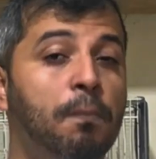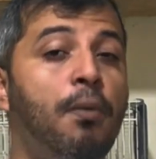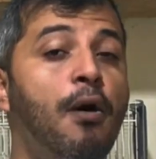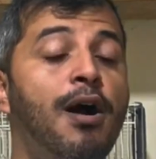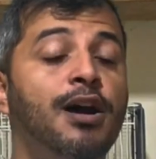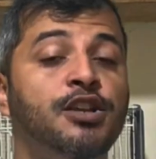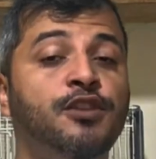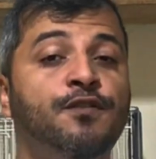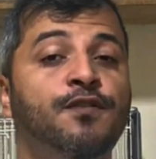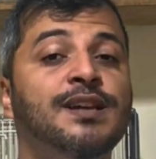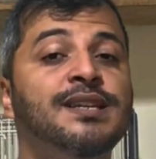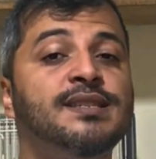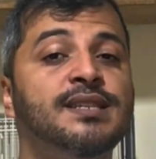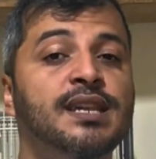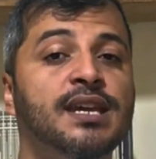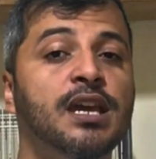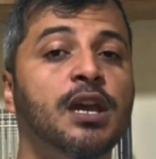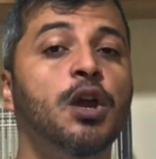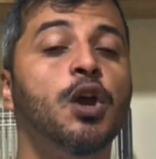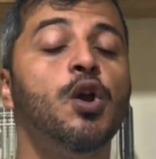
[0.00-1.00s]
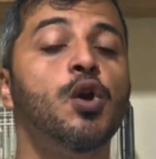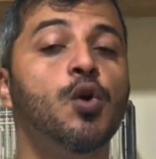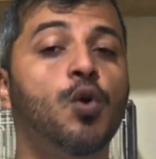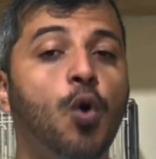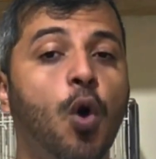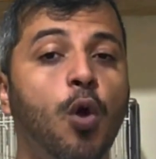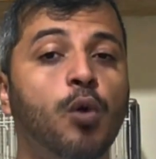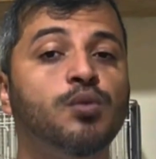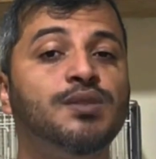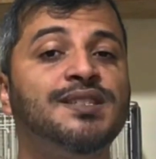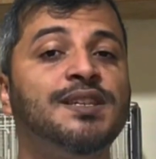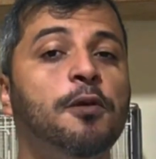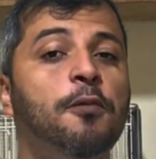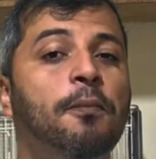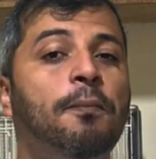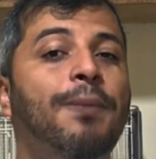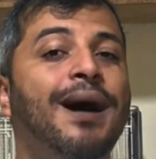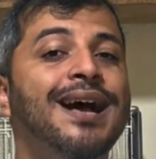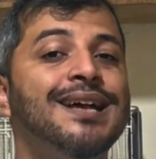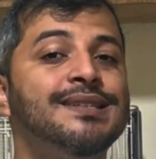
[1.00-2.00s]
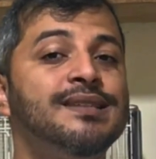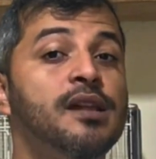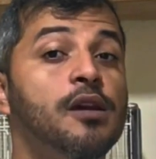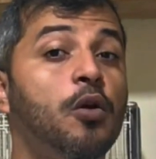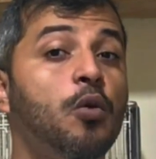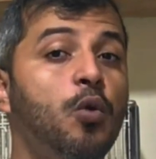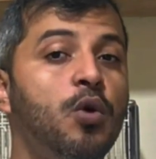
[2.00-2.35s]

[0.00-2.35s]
pode fazer com o seu pássaro